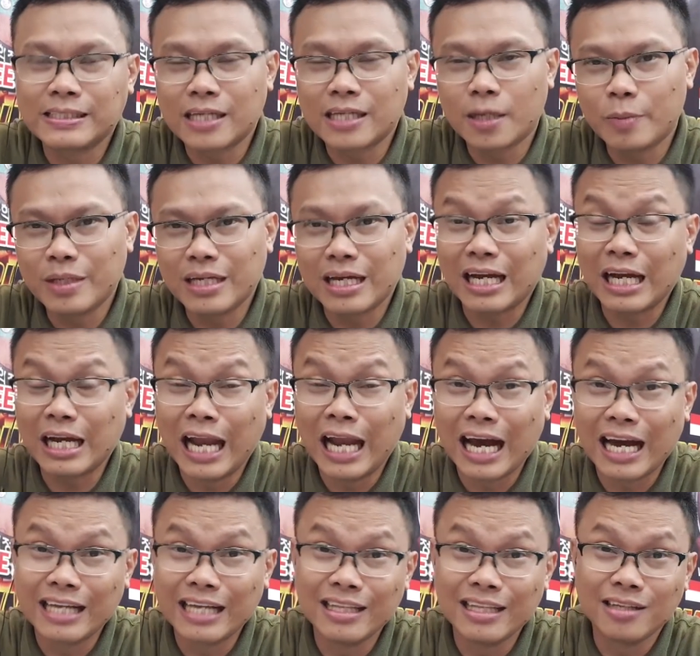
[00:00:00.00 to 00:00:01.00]
Sabi niya,
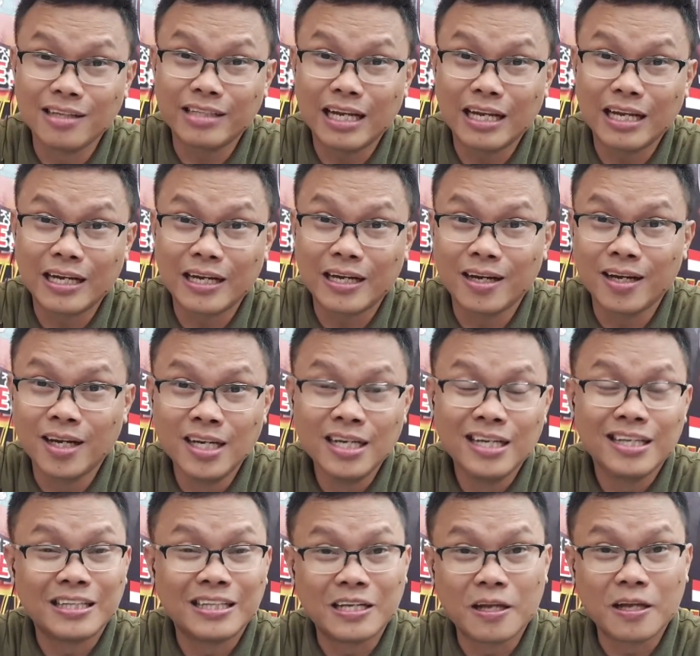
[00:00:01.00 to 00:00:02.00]
kailangan lang talaga
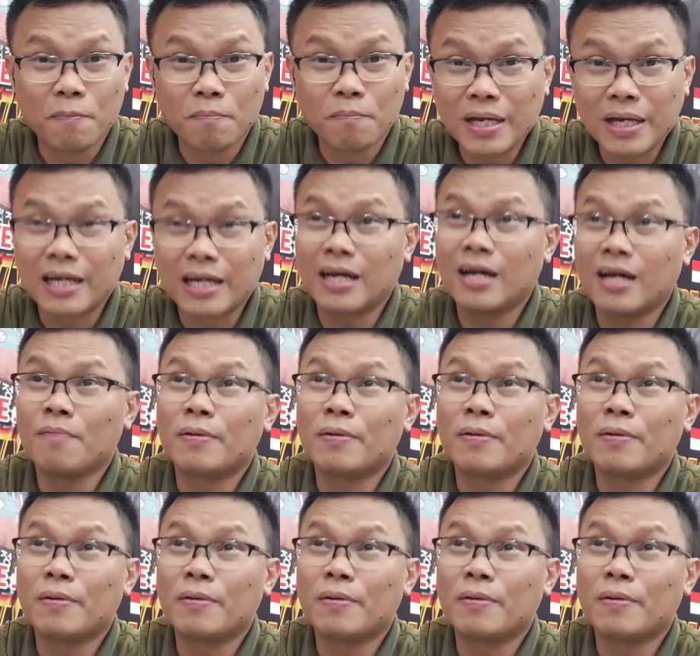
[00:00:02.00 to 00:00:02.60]
din ng pera,